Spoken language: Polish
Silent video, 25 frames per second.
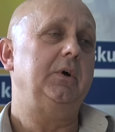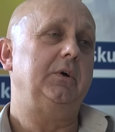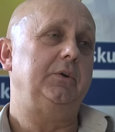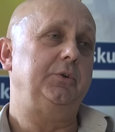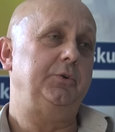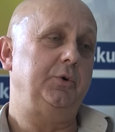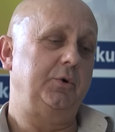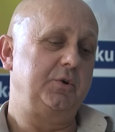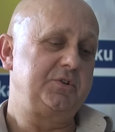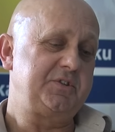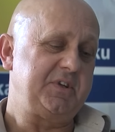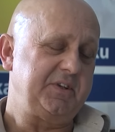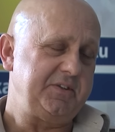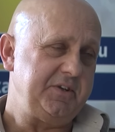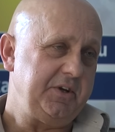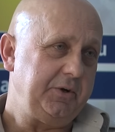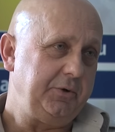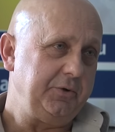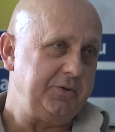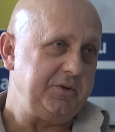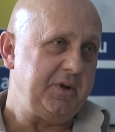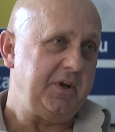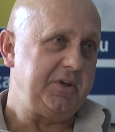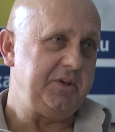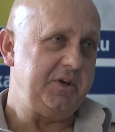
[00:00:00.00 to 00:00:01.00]
Do
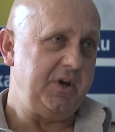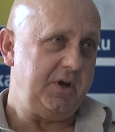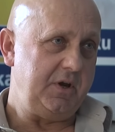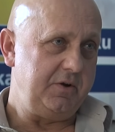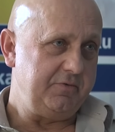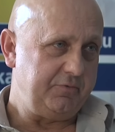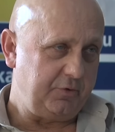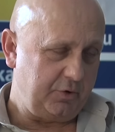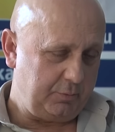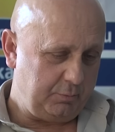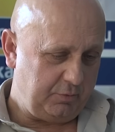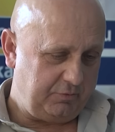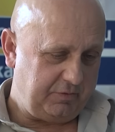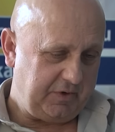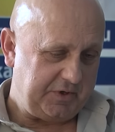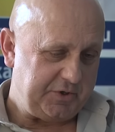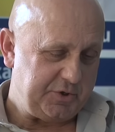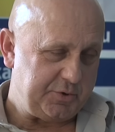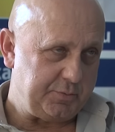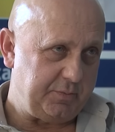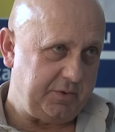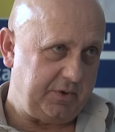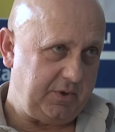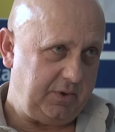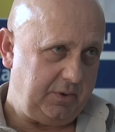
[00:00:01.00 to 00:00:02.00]
ostatniego dnia nie
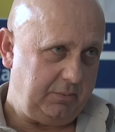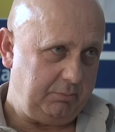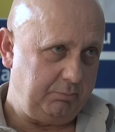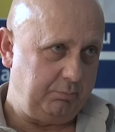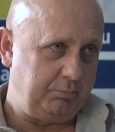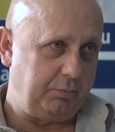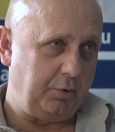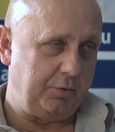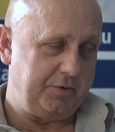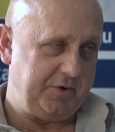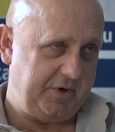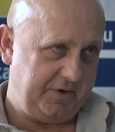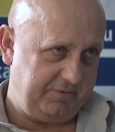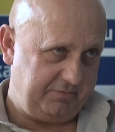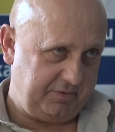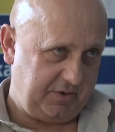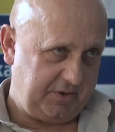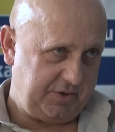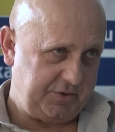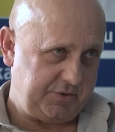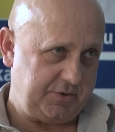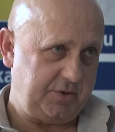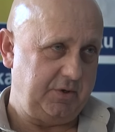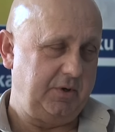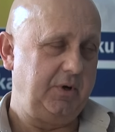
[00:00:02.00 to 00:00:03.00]
informowaliśmy,
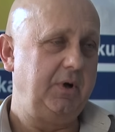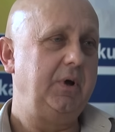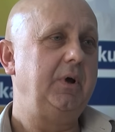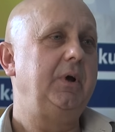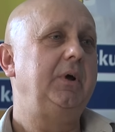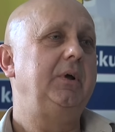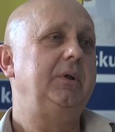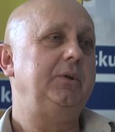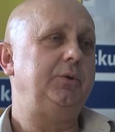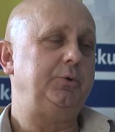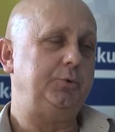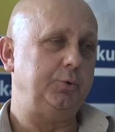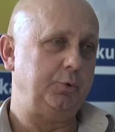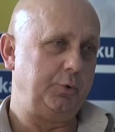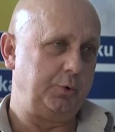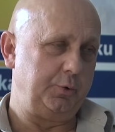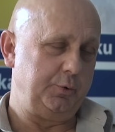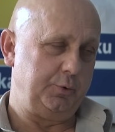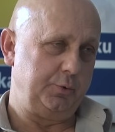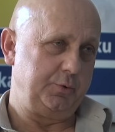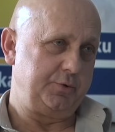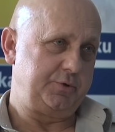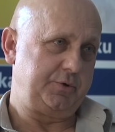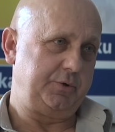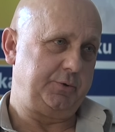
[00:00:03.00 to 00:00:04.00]
ponieważ
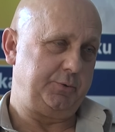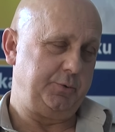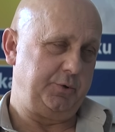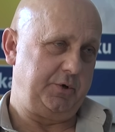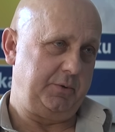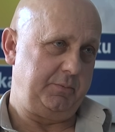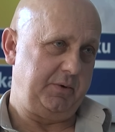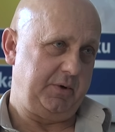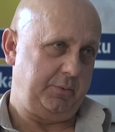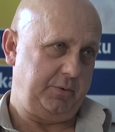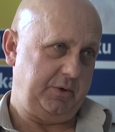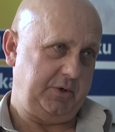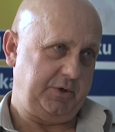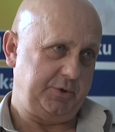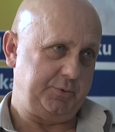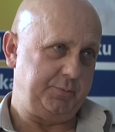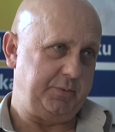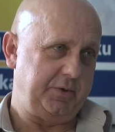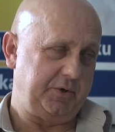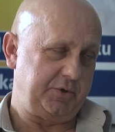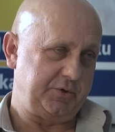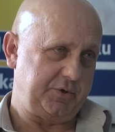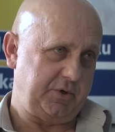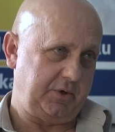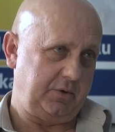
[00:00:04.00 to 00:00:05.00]
turnus, który miał jechać
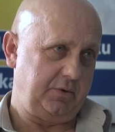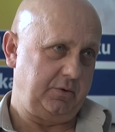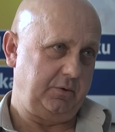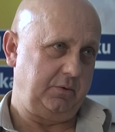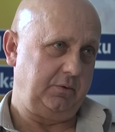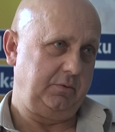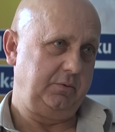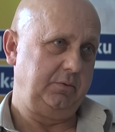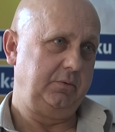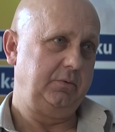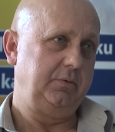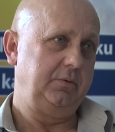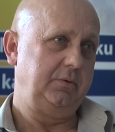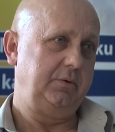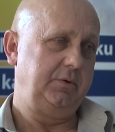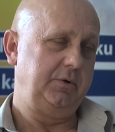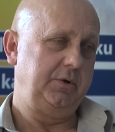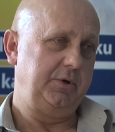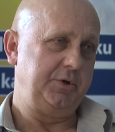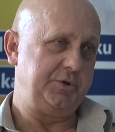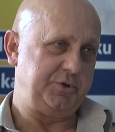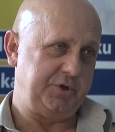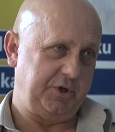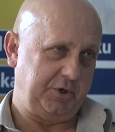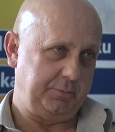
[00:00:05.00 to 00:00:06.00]
1
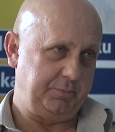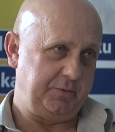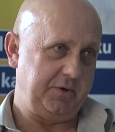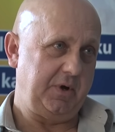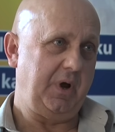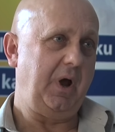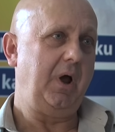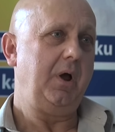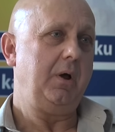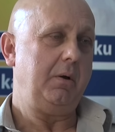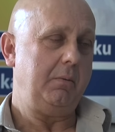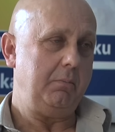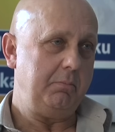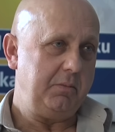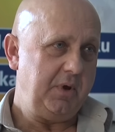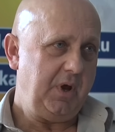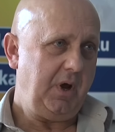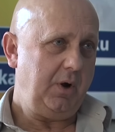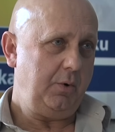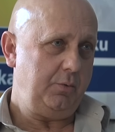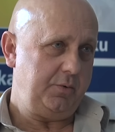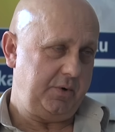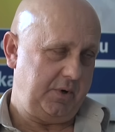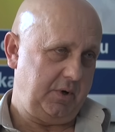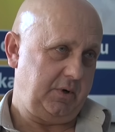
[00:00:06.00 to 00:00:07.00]
sierpnia,
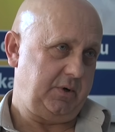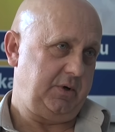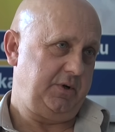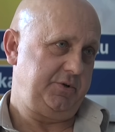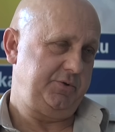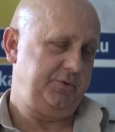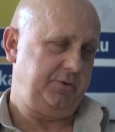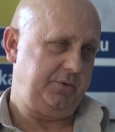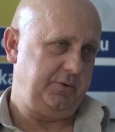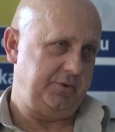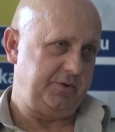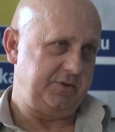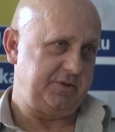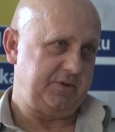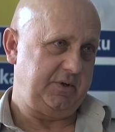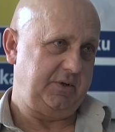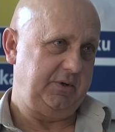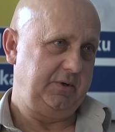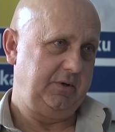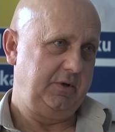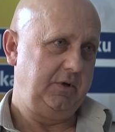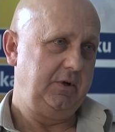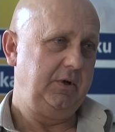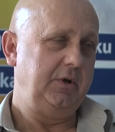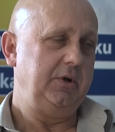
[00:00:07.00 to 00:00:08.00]
miał jechać do końca.
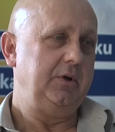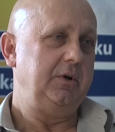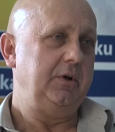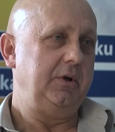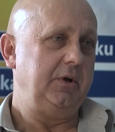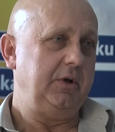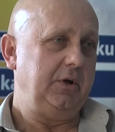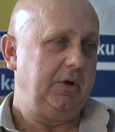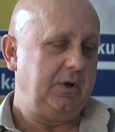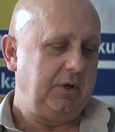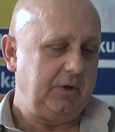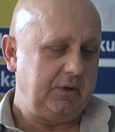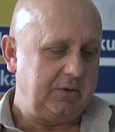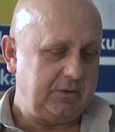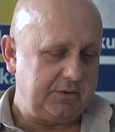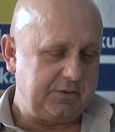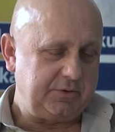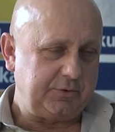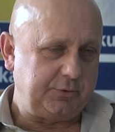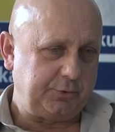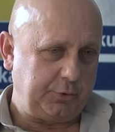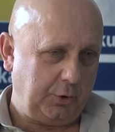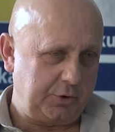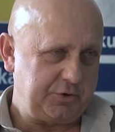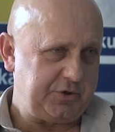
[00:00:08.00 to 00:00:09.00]

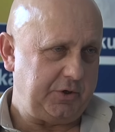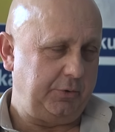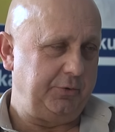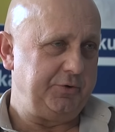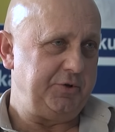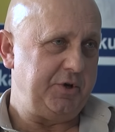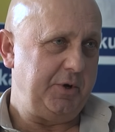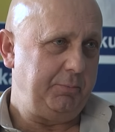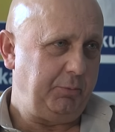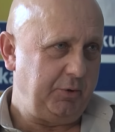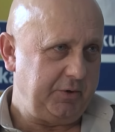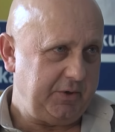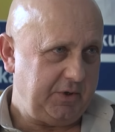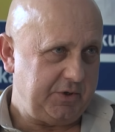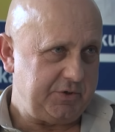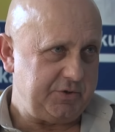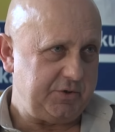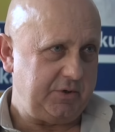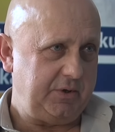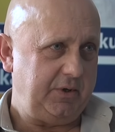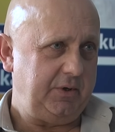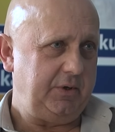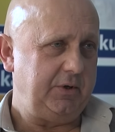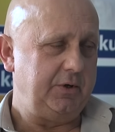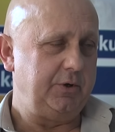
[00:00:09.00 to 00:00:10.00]
To, że on nie
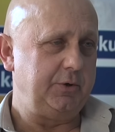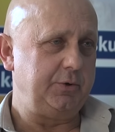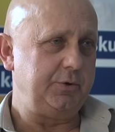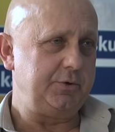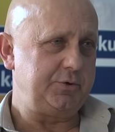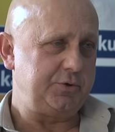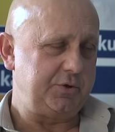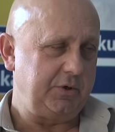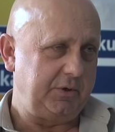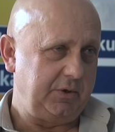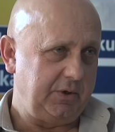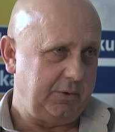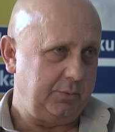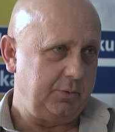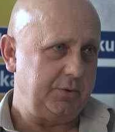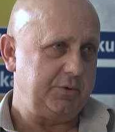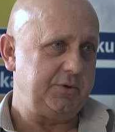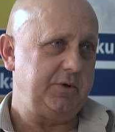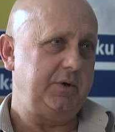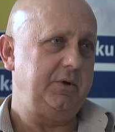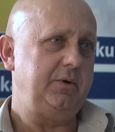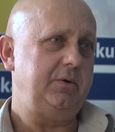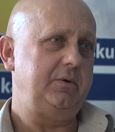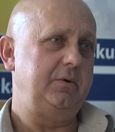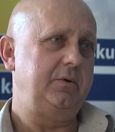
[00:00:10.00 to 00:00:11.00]
pojedzie, rozstrzygnęło
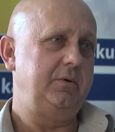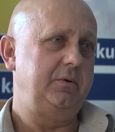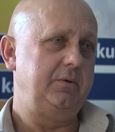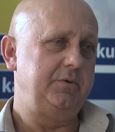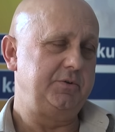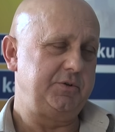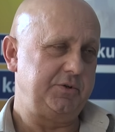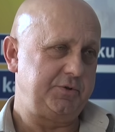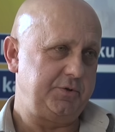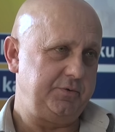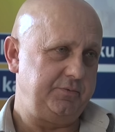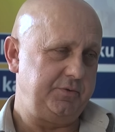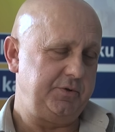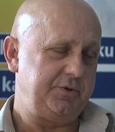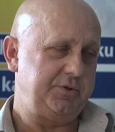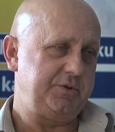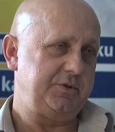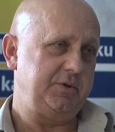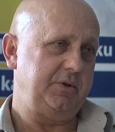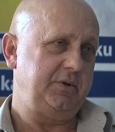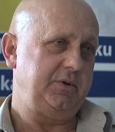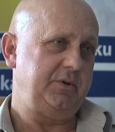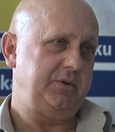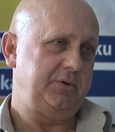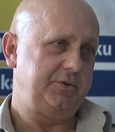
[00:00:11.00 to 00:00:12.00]
się
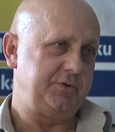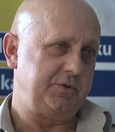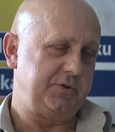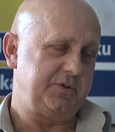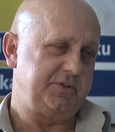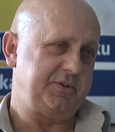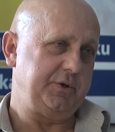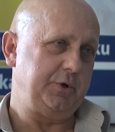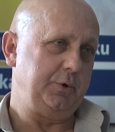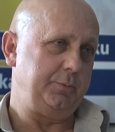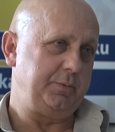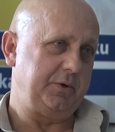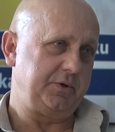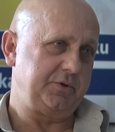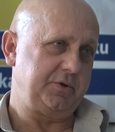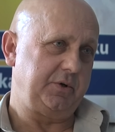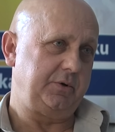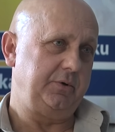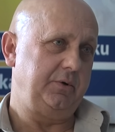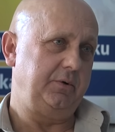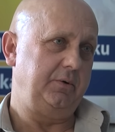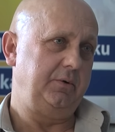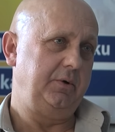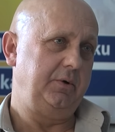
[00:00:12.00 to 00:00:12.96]
rzeczywiście 31